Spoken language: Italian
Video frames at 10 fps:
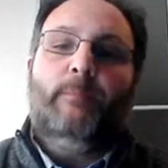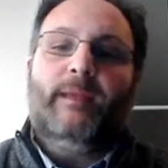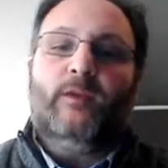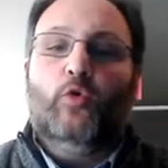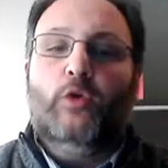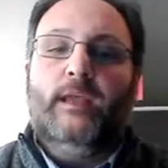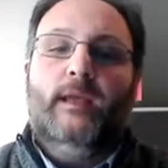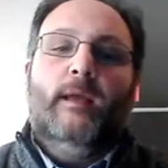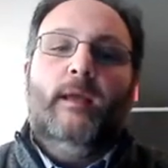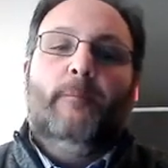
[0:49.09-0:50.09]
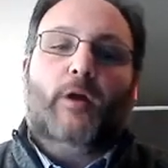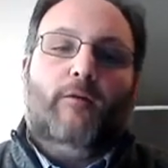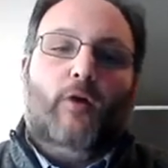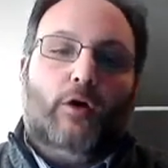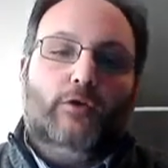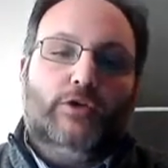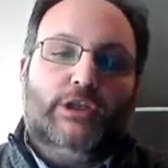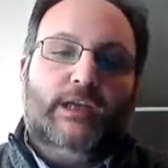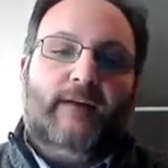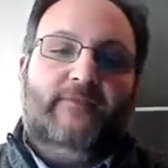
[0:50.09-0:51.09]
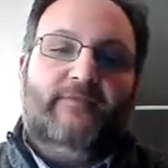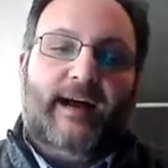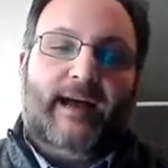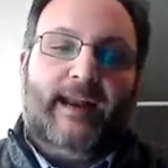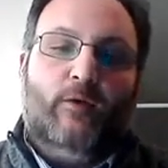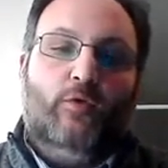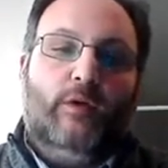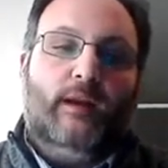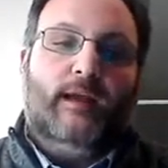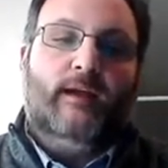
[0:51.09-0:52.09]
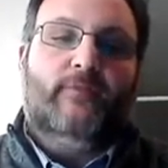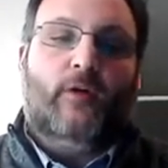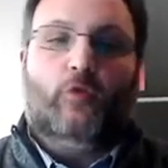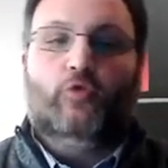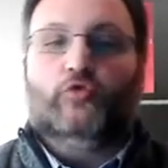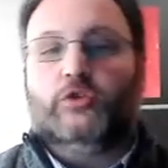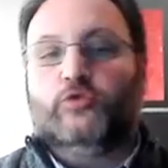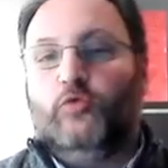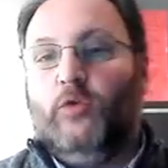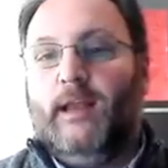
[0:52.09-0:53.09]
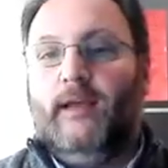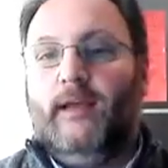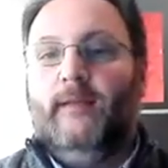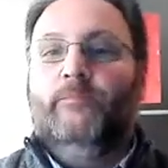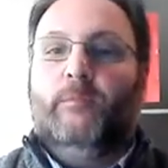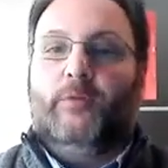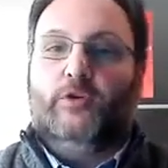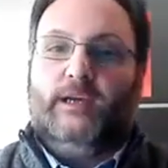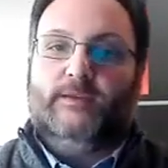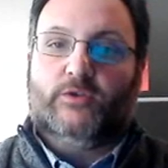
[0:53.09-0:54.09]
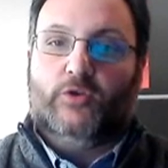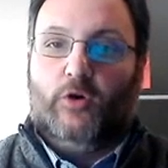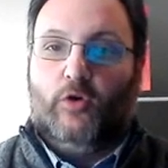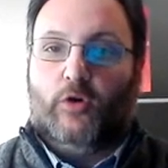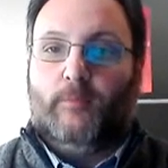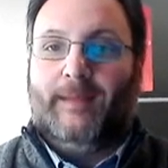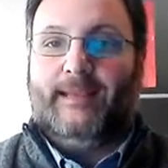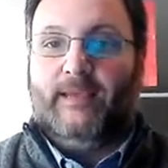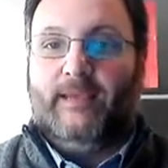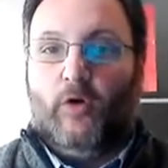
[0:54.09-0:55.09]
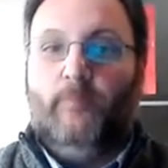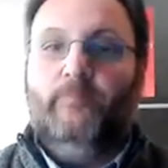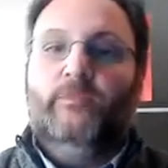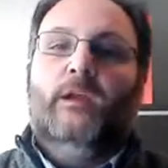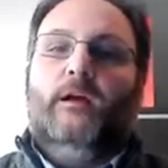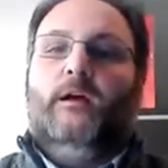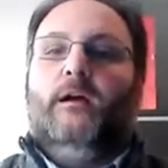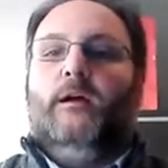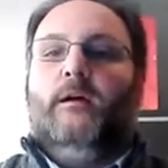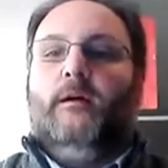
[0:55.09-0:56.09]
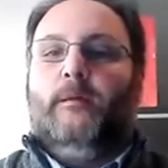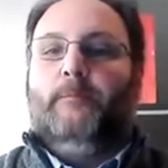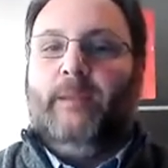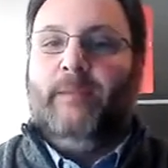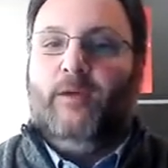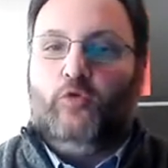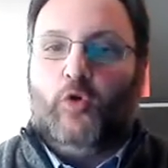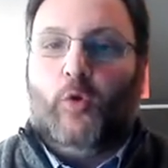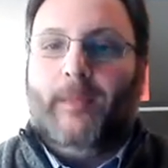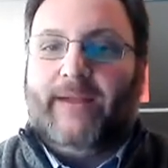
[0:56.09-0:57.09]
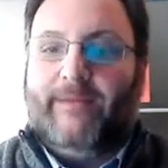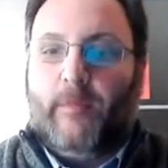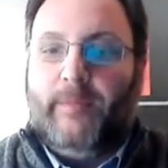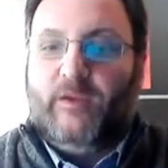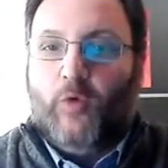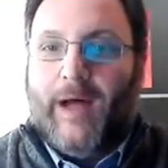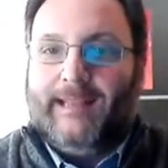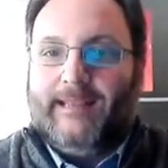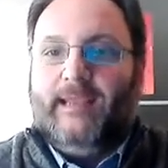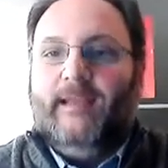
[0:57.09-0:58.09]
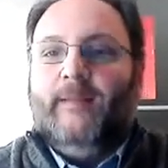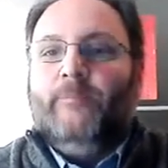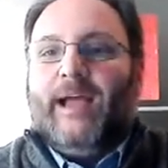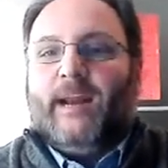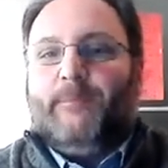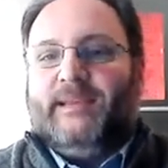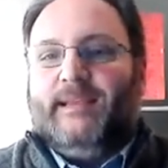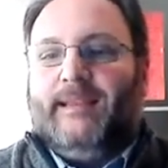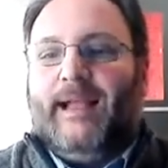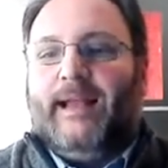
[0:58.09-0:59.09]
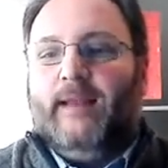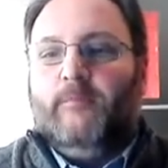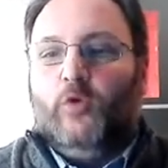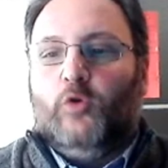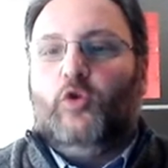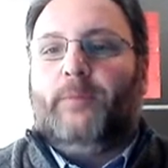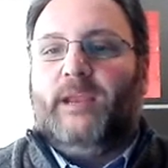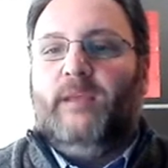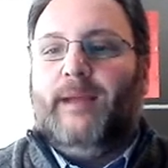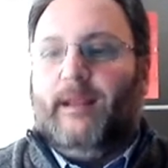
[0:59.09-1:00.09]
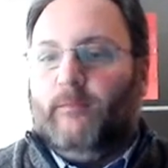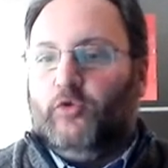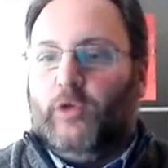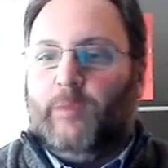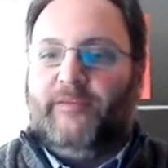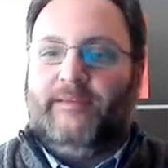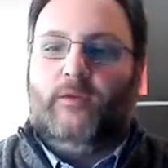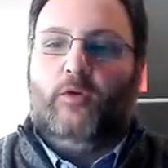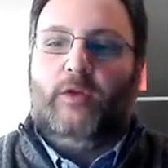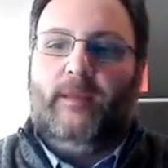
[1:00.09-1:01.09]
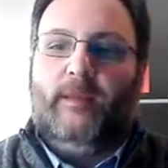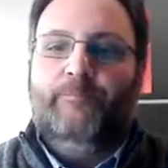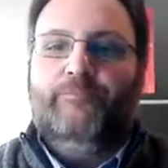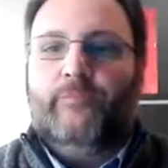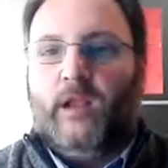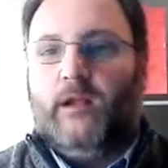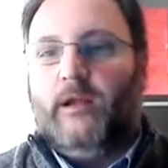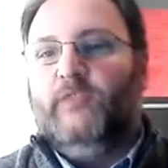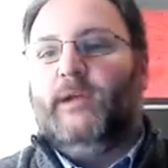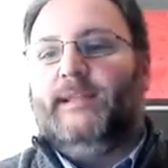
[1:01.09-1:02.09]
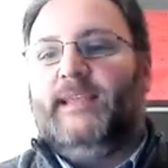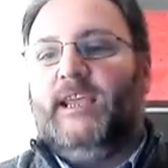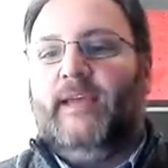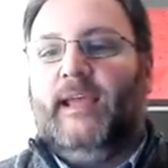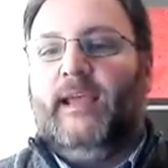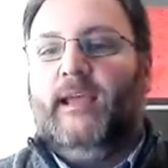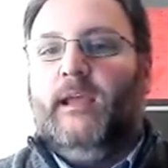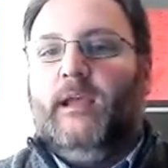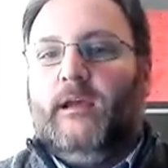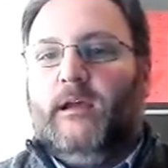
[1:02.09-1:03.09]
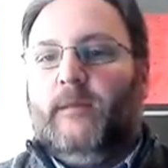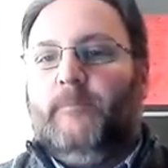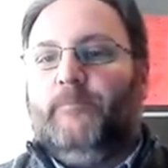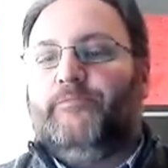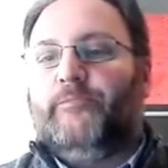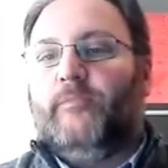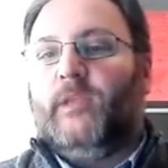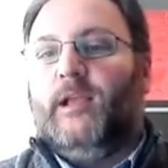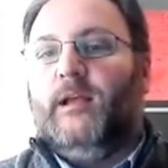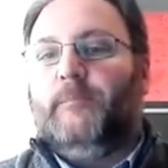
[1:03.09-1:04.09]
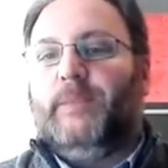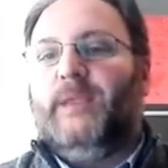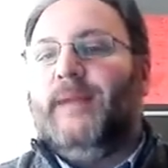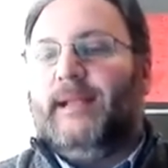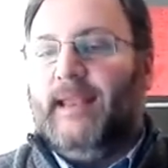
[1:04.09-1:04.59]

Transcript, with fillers: Per cui provo oggi a fare un focus sul processo normativo. Eh, prima di tutto come eravamo abituati a rappresentare il mondo prima, il mondo delle professioni eh, educative ehm, eh, prima